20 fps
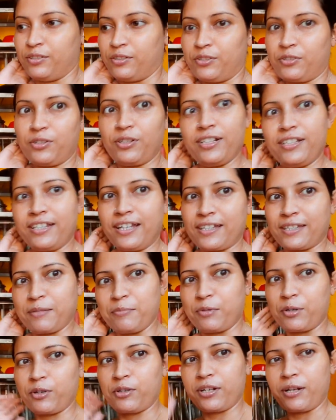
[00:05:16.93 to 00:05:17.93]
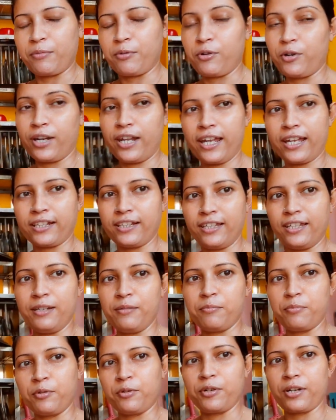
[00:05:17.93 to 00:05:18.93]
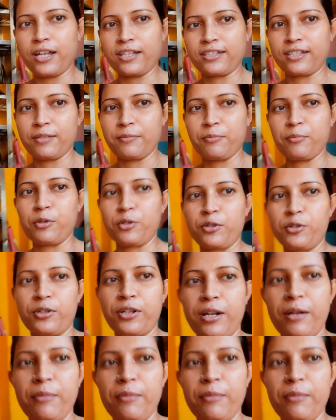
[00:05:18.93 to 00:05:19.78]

আচ্ছা, আচ্ছা, আচ্ছা, মটন খাবো অনেক দিন পর আজকে মটন